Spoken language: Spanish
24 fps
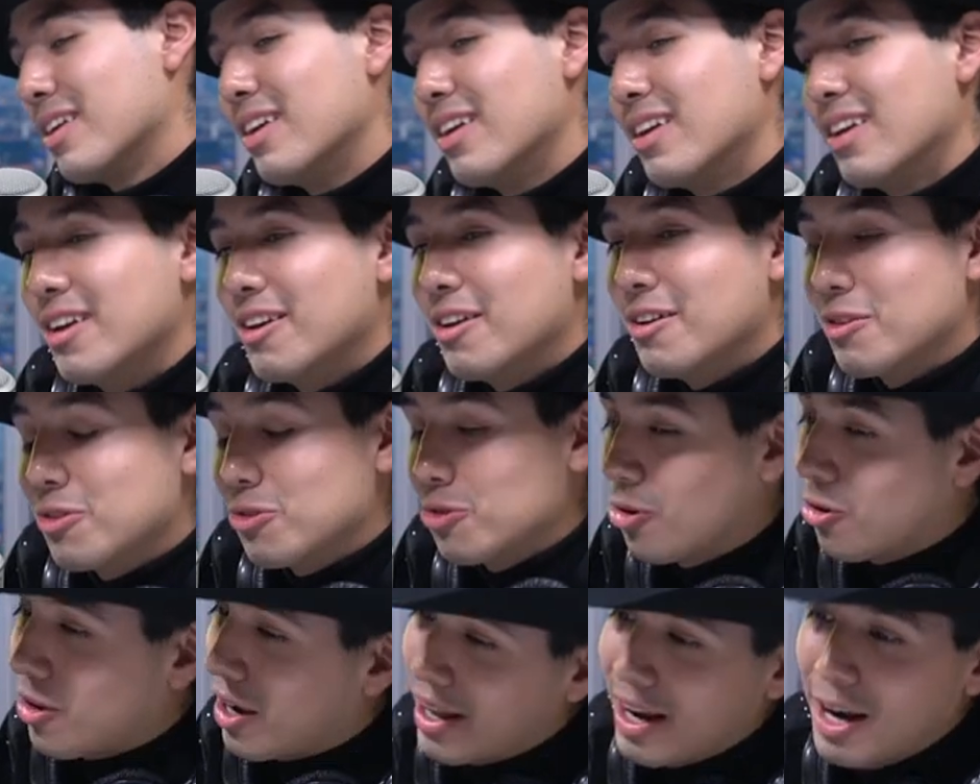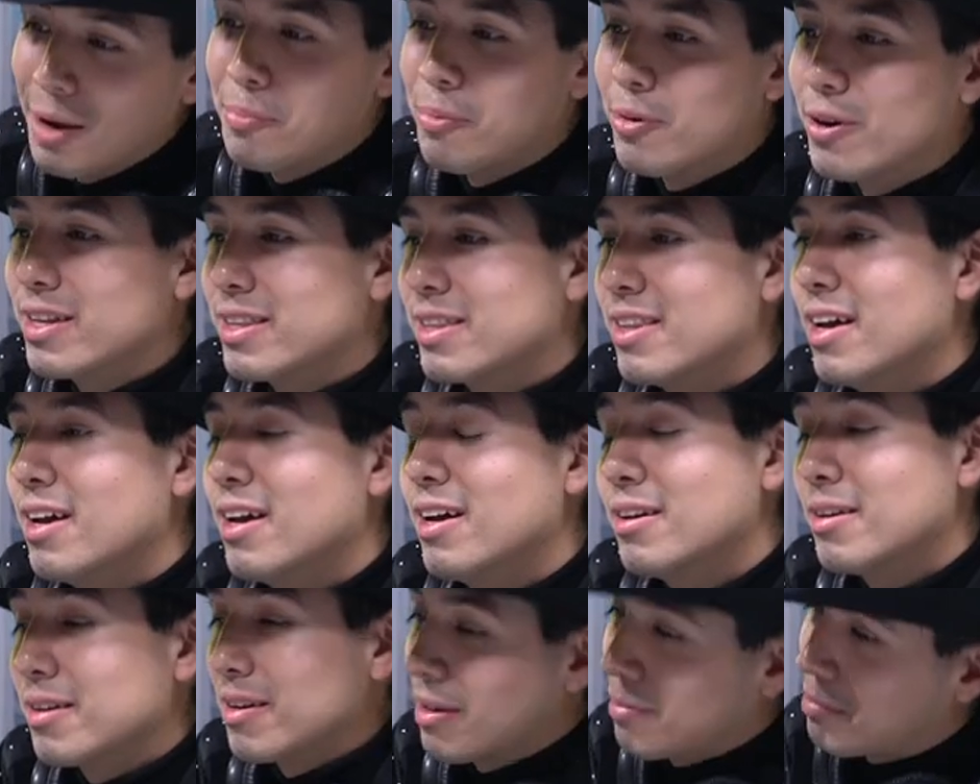Eh, toqué la
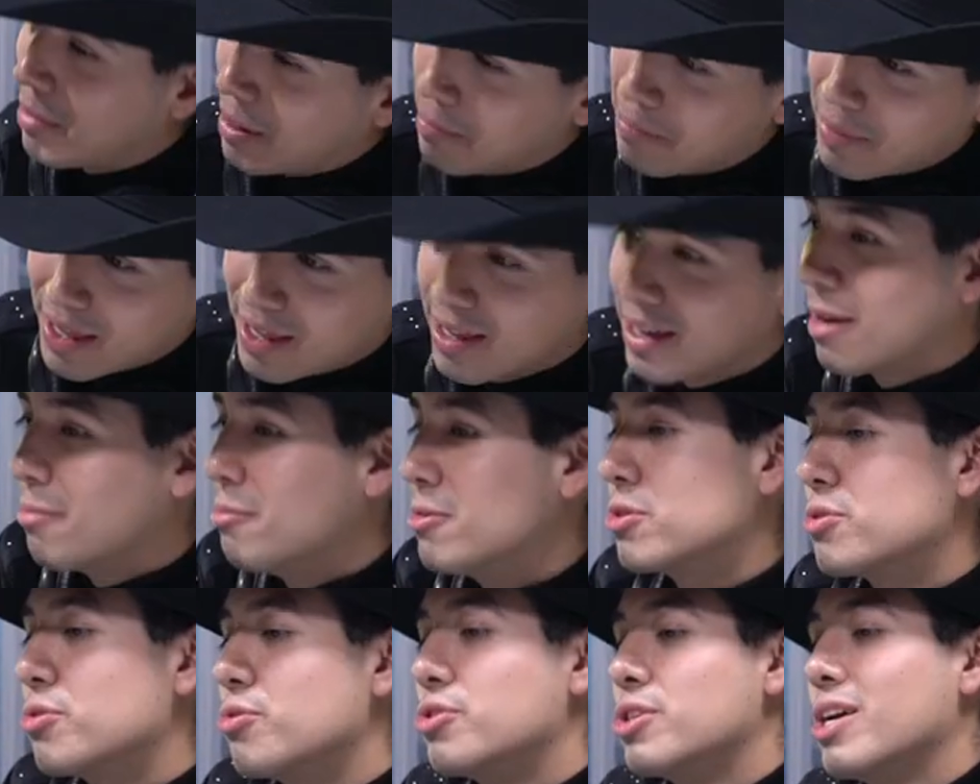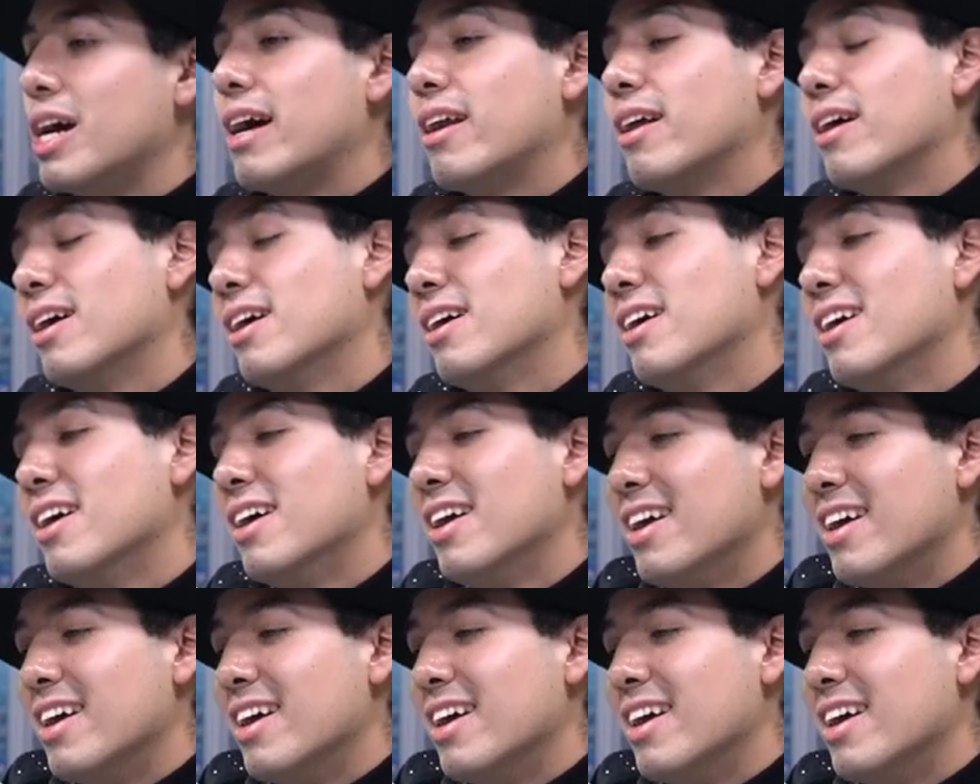puerta, le pedí que me escuchara.